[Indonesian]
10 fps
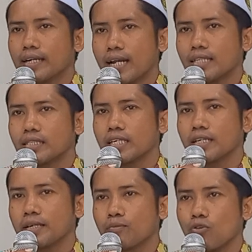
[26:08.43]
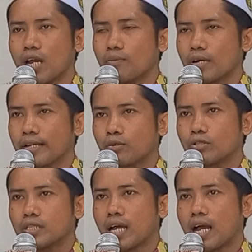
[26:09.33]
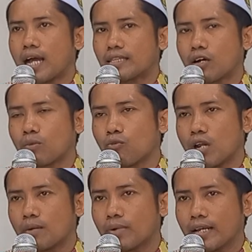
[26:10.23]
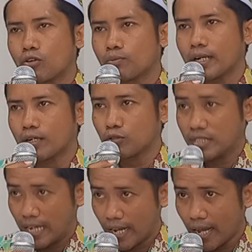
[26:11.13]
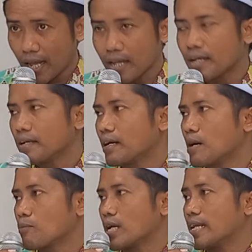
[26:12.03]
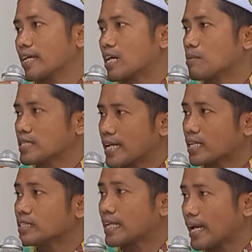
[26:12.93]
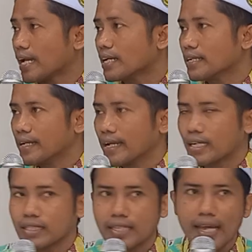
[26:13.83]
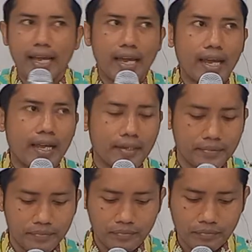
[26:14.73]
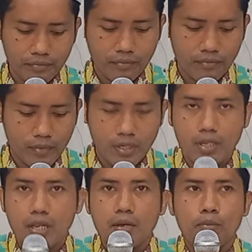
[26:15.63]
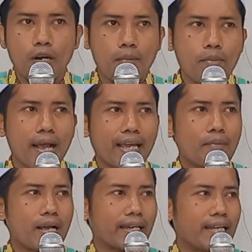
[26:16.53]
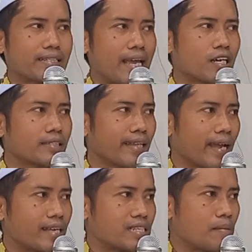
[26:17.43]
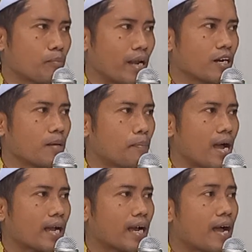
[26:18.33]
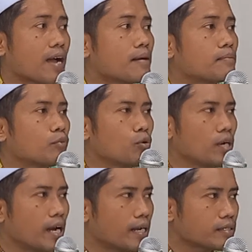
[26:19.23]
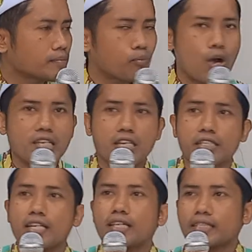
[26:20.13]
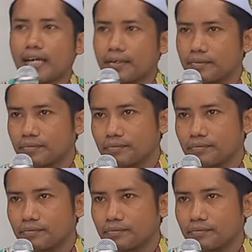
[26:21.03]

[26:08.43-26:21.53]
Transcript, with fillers: nanti di bulan berikutnya atau bulan berikut berikutnya ampian neka bisa e ikente e Beremake mangken tai konte eh, sampai dopak ka bulan puasa si datang.